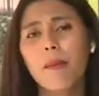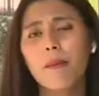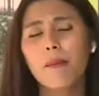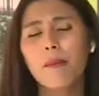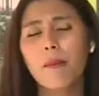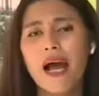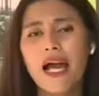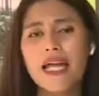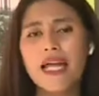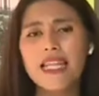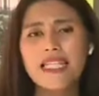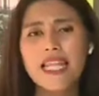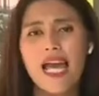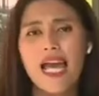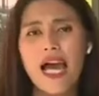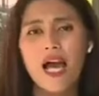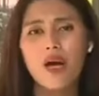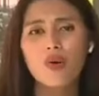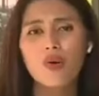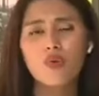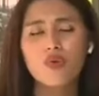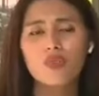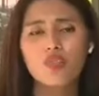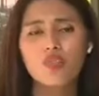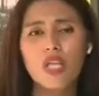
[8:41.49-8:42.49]
pada
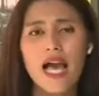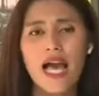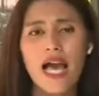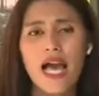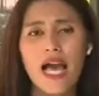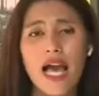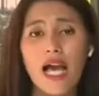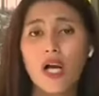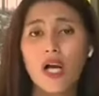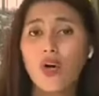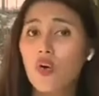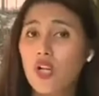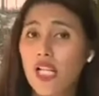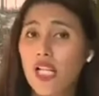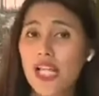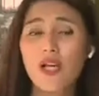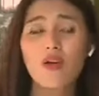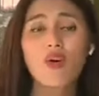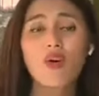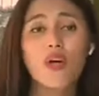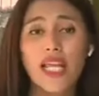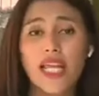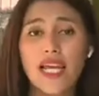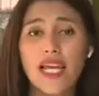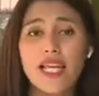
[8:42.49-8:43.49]
usaha
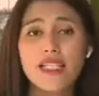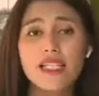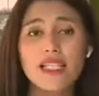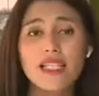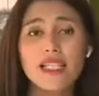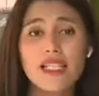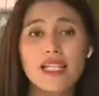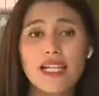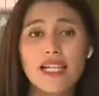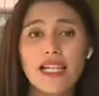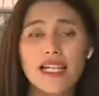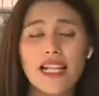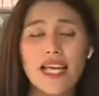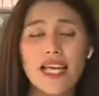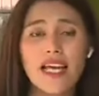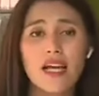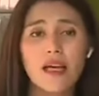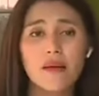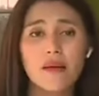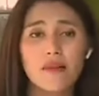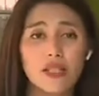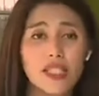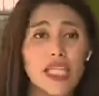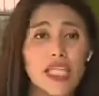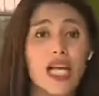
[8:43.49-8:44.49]
goreng-gorengan karena
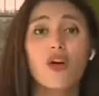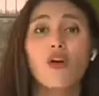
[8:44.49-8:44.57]
minyak